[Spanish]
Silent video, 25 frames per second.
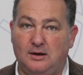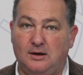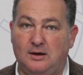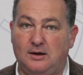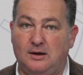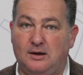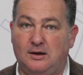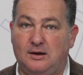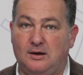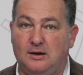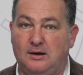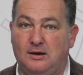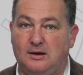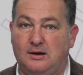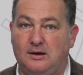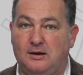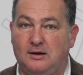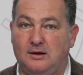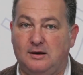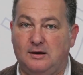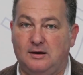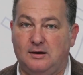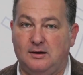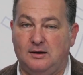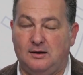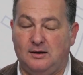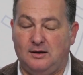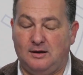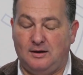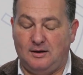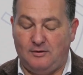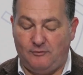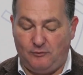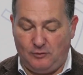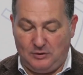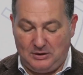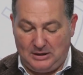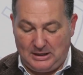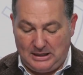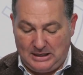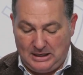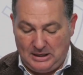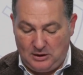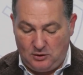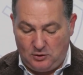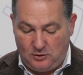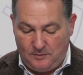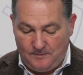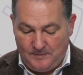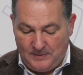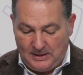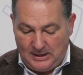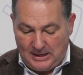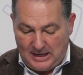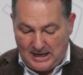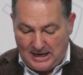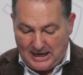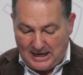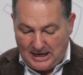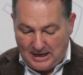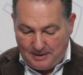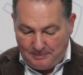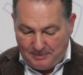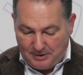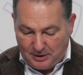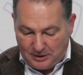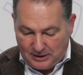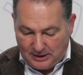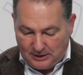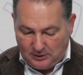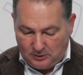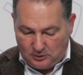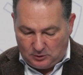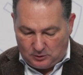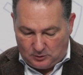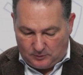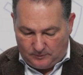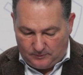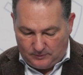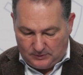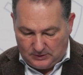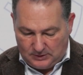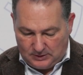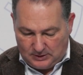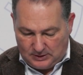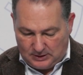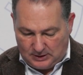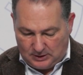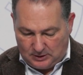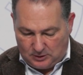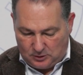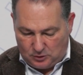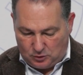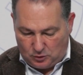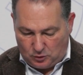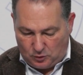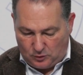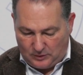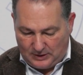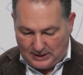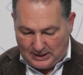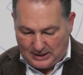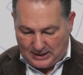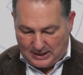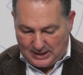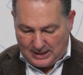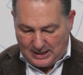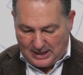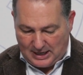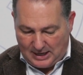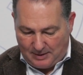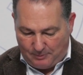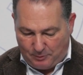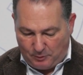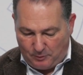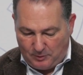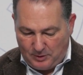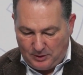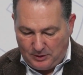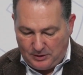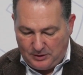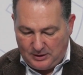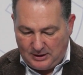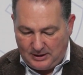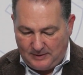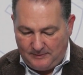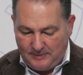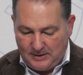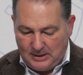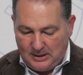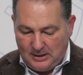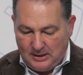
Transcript: a, Fuenterido en el epicentro de toda la provincia